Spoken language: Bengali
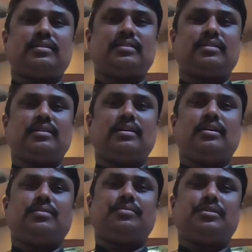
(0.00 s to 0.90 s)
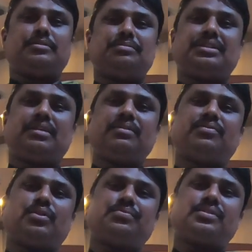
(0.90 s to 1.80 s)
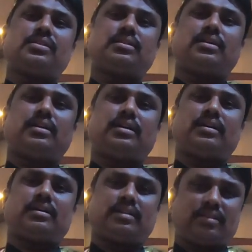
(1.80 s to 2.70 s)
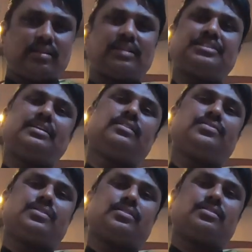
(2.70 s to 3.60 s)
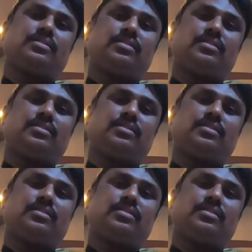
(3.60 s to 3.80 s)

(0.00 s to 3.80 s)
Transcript: পিস থাকবে মিডিয়ামে 4 পিসেস আর লার্জে এইট পিসেস